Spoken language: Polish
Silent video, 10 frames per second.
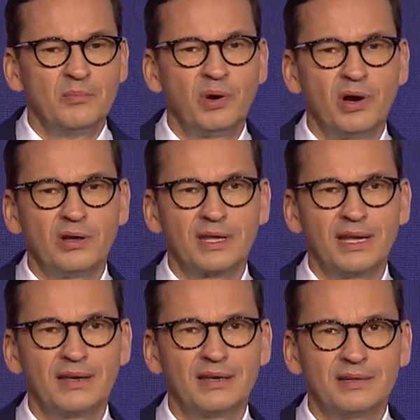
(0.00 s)
bo
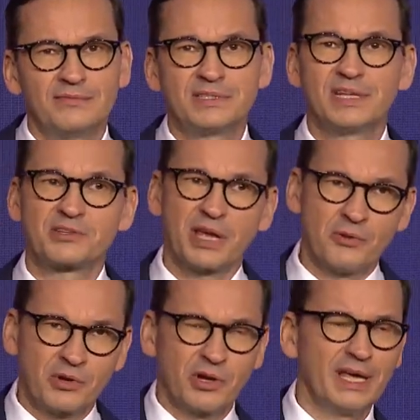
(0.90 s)
one
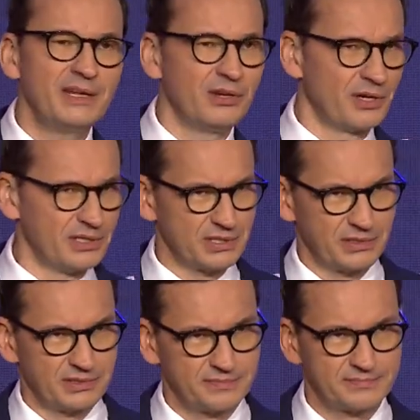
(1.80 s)
wyznaczają kolejny
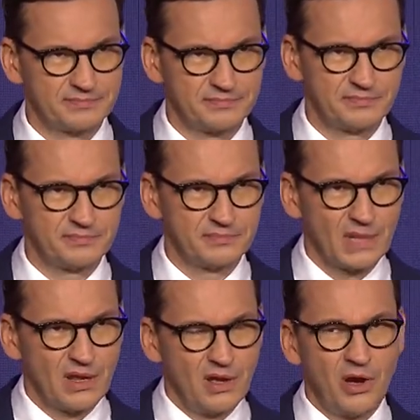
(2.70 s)
horyzont.
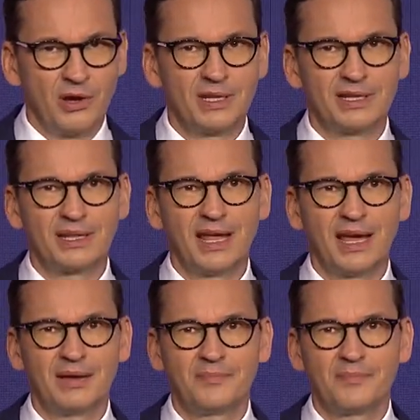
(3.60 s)
One
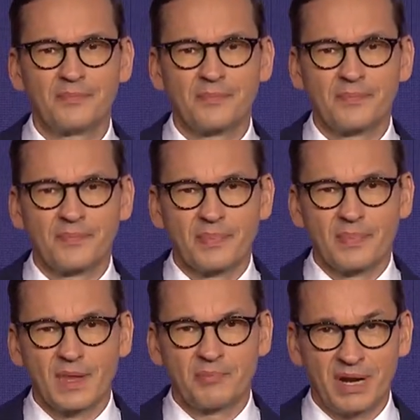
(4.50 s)
dla
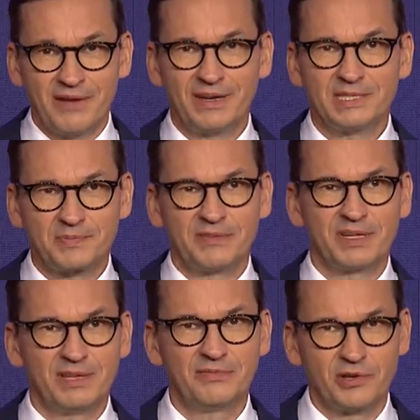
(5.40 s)
Prawa i
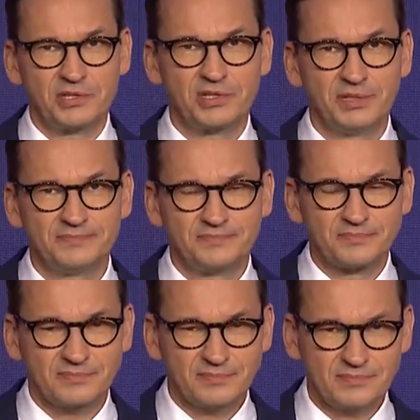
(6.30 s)
Sprawiedliwości,
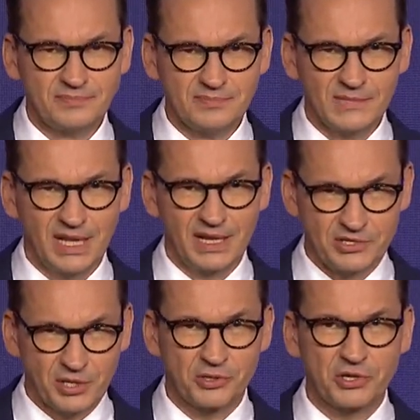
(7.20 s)
dla
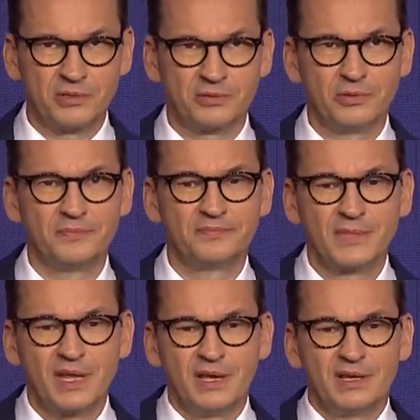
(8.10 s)
naszego rządu
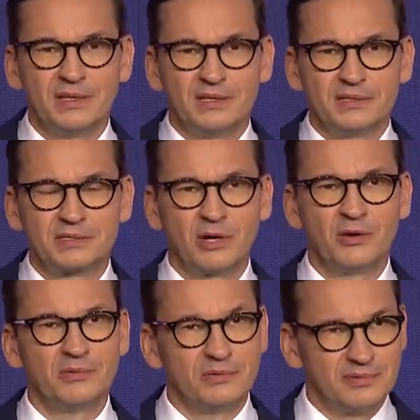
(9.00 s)

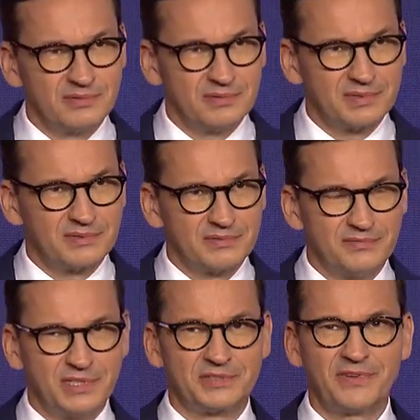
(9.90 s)
są
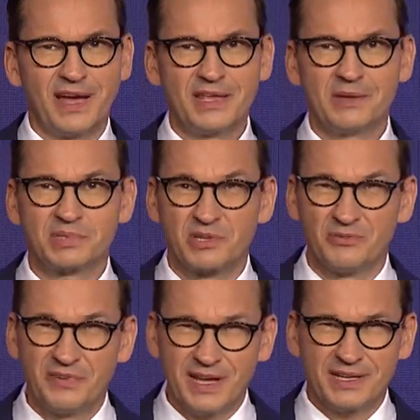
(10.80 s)
wyzwaniem,
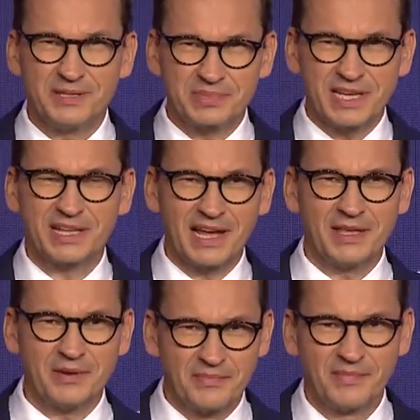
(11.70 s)
są wielkim
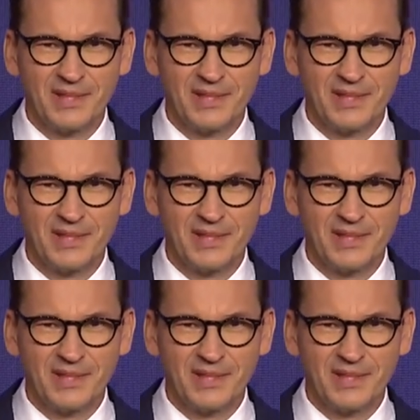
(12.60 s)
zadaniem